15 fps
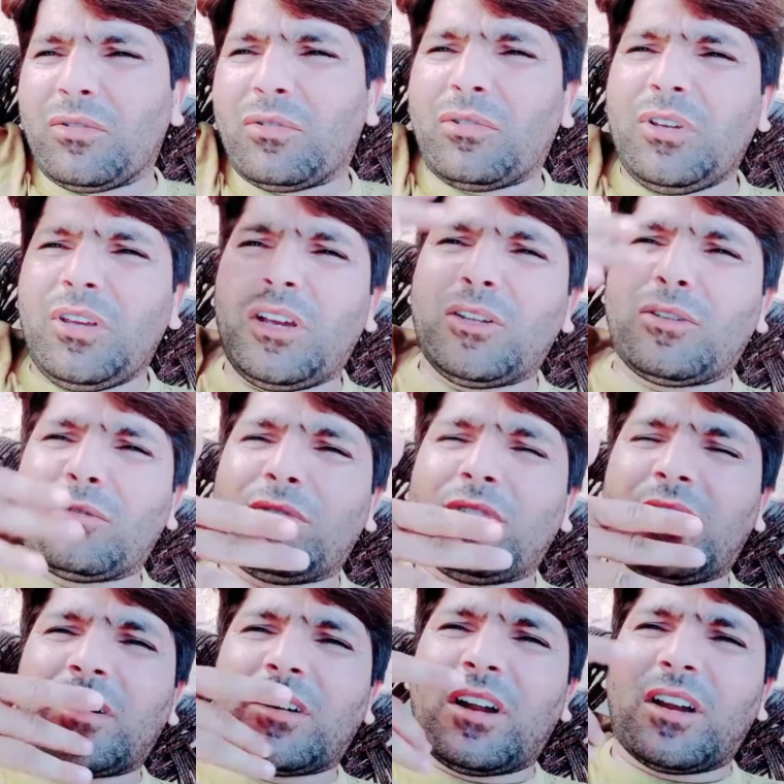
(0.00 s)
तो ये तो
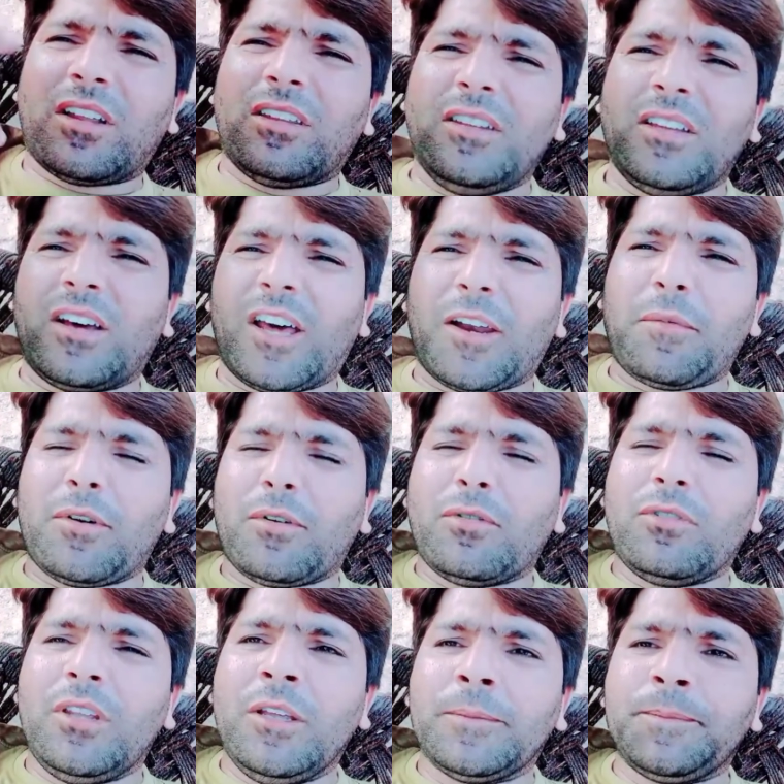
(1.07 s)
उन्होंने कर दिया घर में
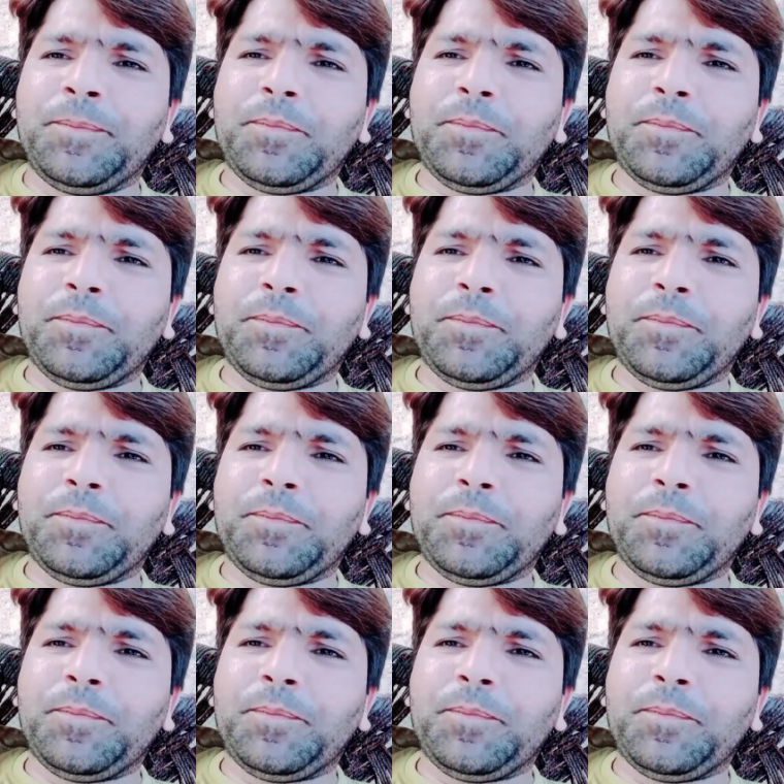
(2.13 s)
खुद ही